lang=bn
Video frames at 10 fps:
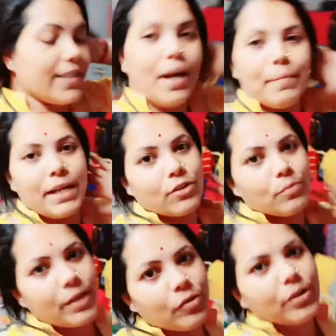যে আমরা একটু
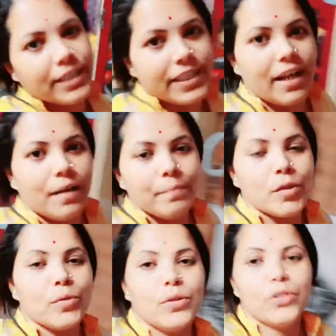বের হয়েছিলাম
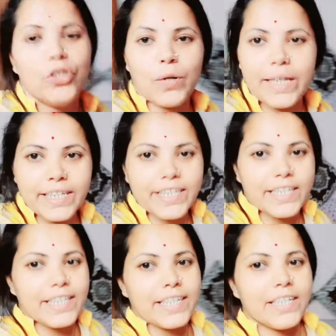তো চলে
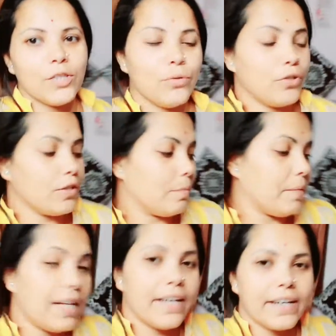এসেছি দুজনে
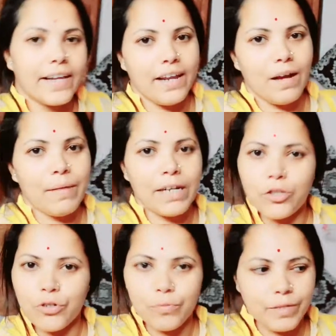মিলে গেলাম আর
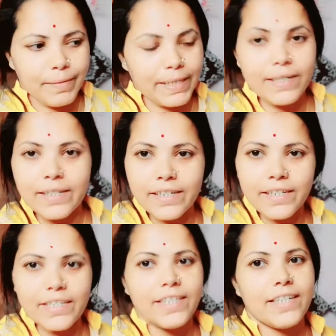একটু সবজিপাতি নিয়ে
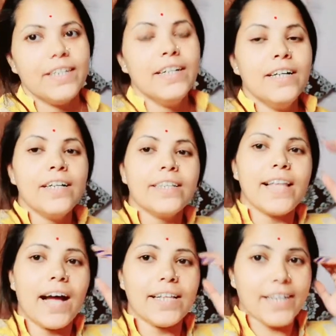এসেছি
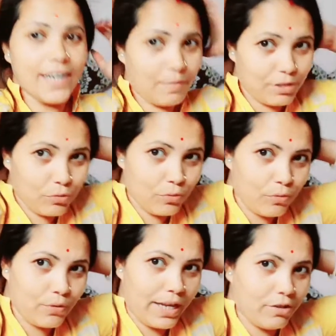তাছাড়া আমার
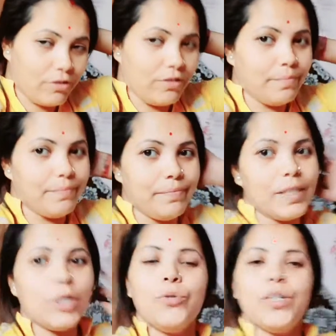চুলগুলো দেখো
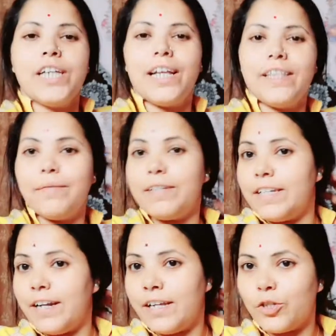ত্রিশুর সাথে
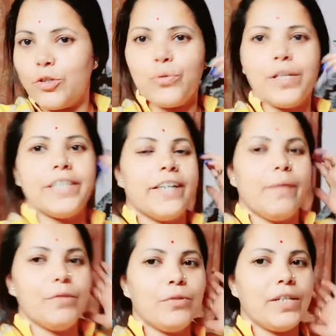বিছানায় একটু
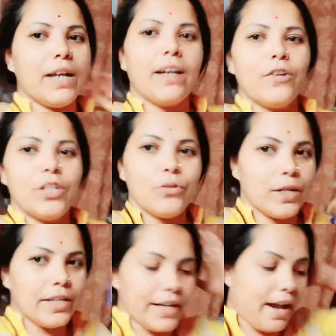শুয়েছিলাম তো যার কারণে
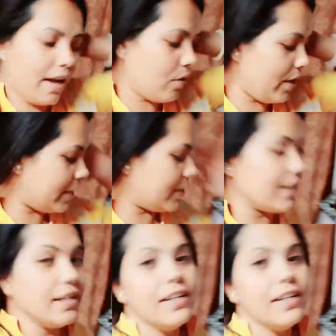চুলের এই হাল হয়ে গেছে